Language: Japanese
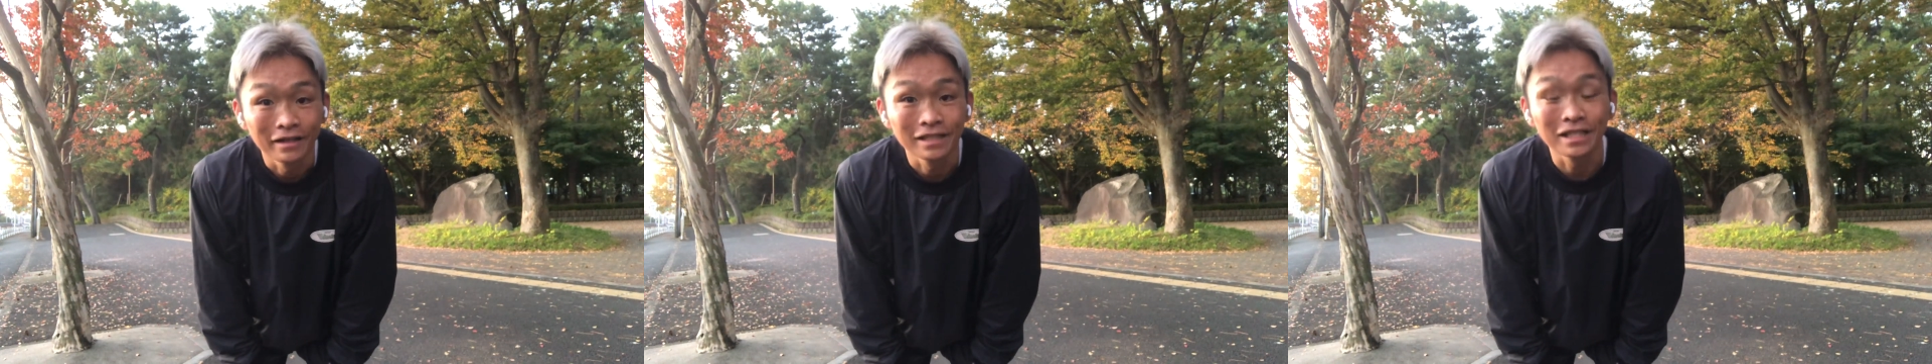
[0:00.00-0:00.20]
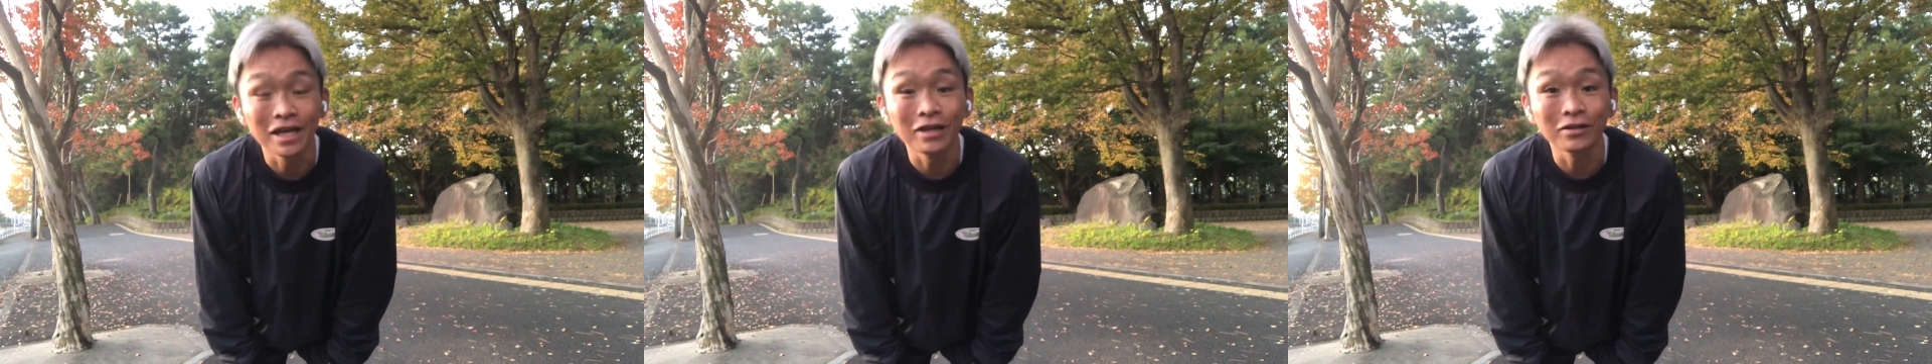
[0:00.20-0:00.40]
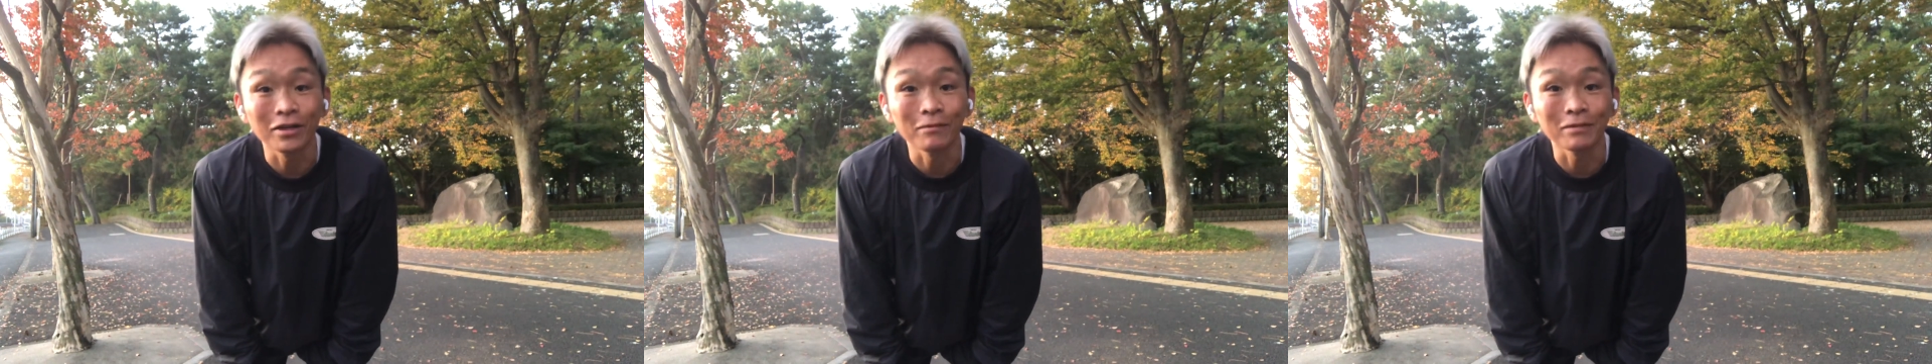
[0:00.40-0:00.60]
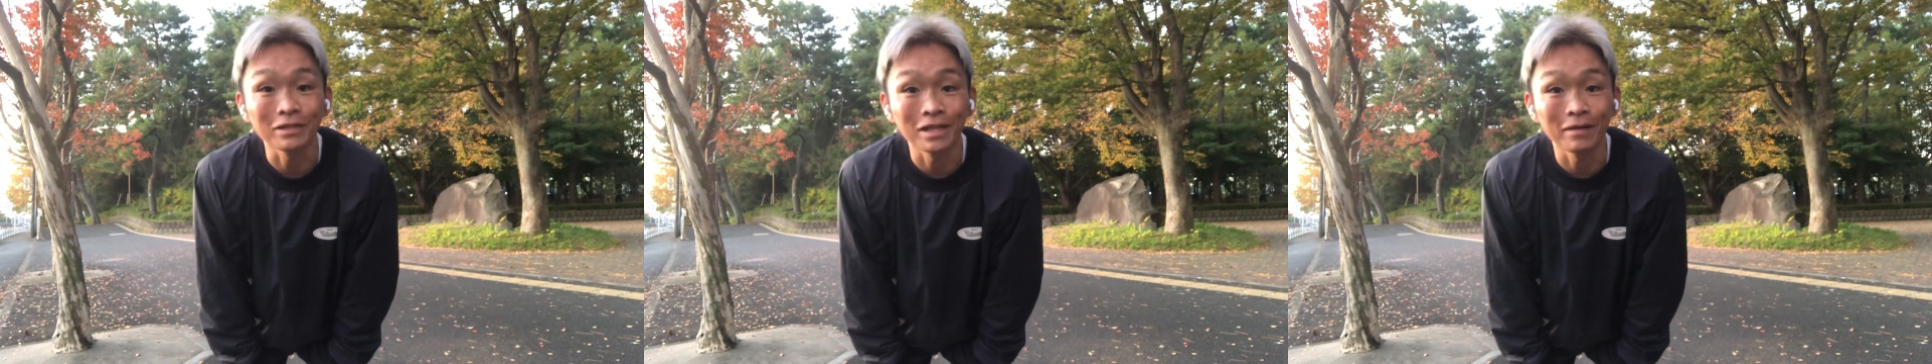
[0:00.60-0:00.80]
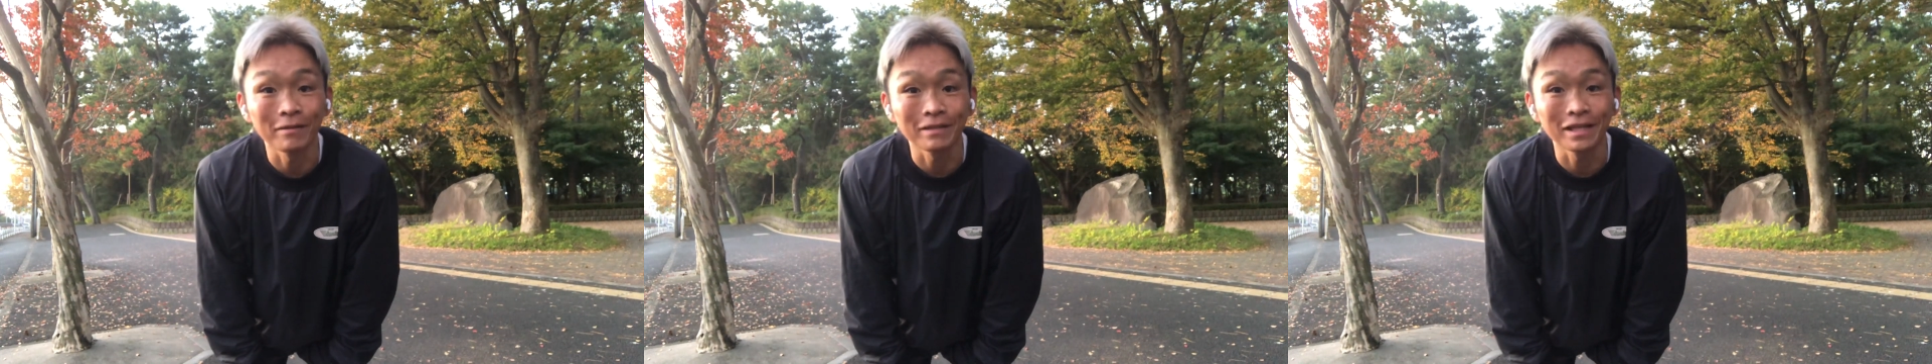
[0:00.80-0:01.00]
違うかも
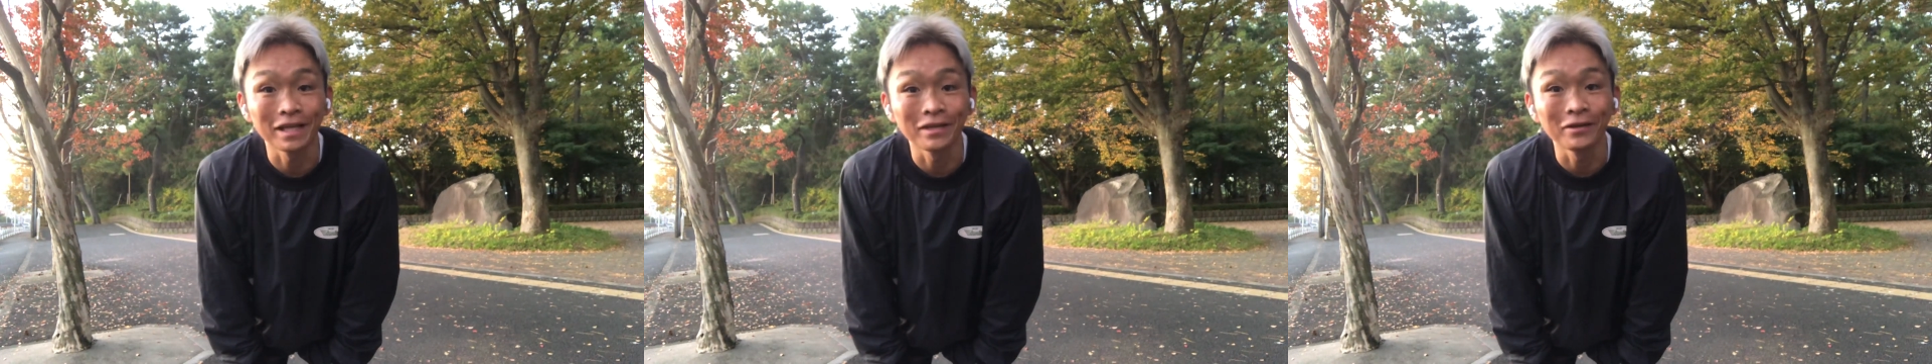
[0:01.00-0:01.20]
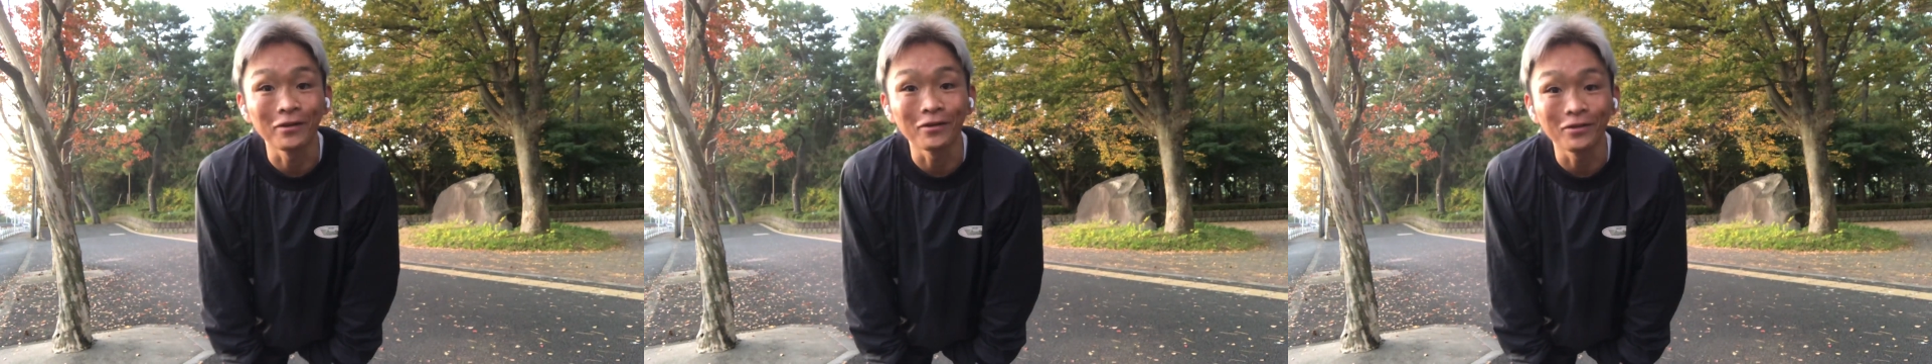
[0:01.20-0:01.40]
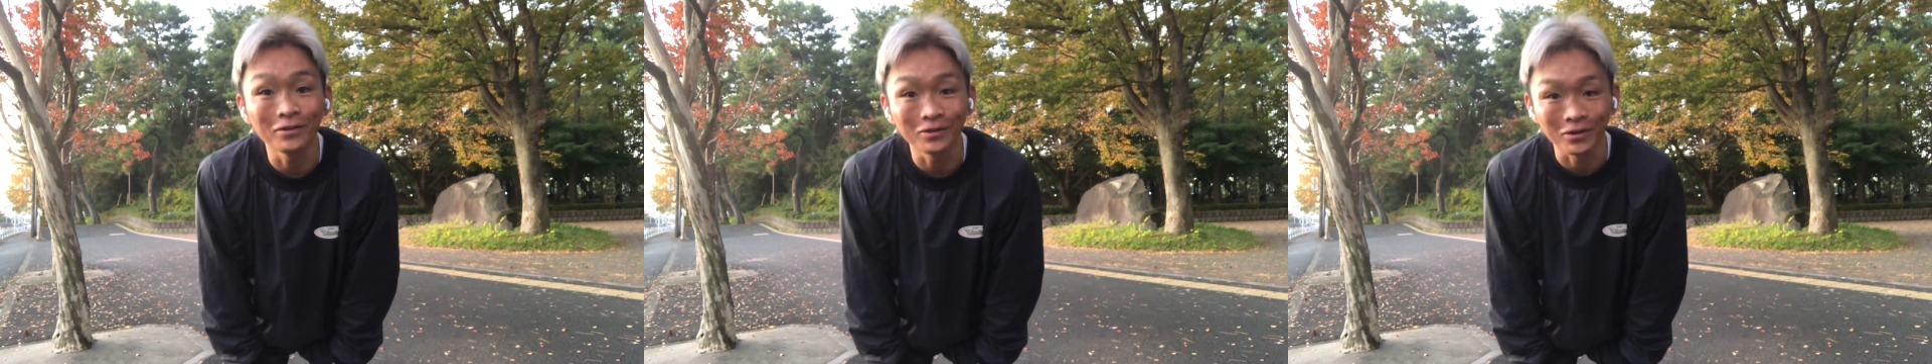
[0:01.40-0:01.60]
しれませんよ